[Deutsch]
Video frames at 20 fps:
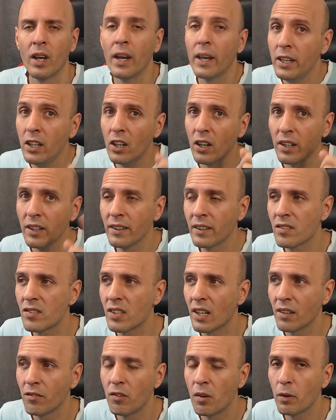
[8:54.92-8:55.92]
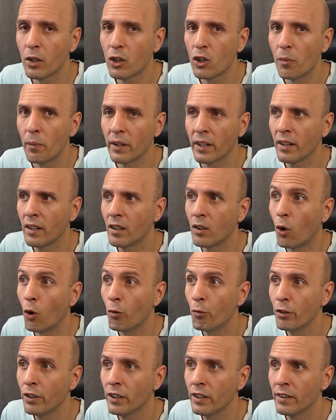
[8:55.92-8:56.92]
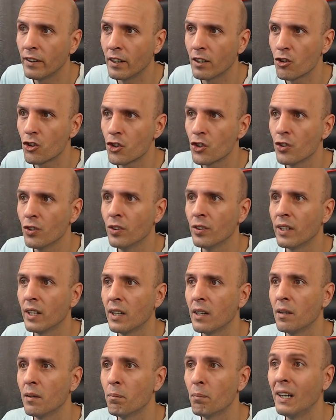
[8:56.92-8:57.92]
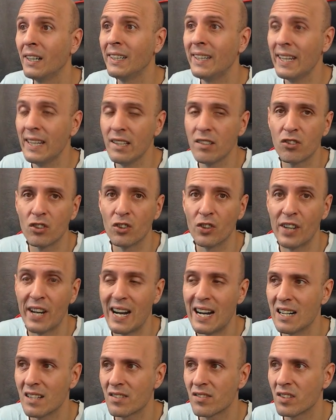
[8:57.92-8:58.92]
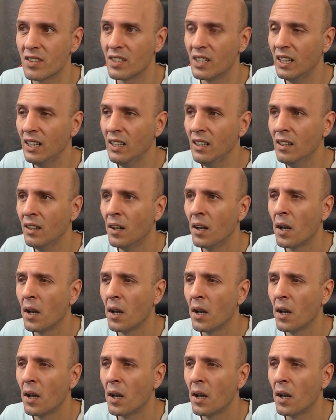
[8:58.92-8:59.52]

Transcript: Hier auch interessant, wir bekommen einen offenen Dungeon, der Baldesion Arsenal.